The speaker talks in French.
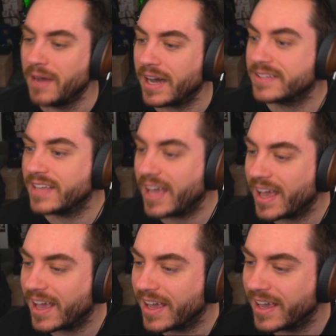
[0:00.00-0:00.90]

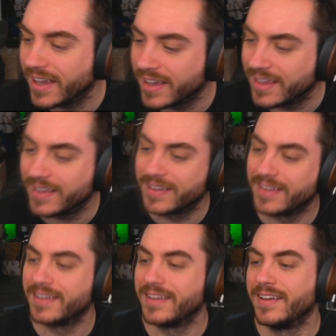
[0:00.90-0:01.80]
Arrêtez
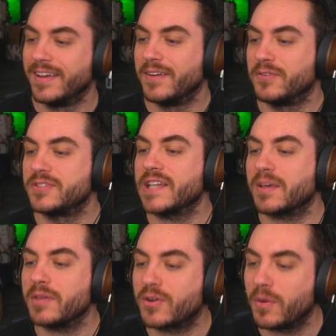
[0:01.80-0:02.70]
Vous avez
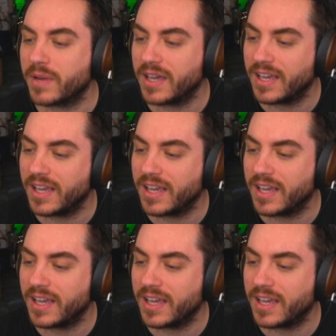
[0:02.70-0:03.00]
très bien compris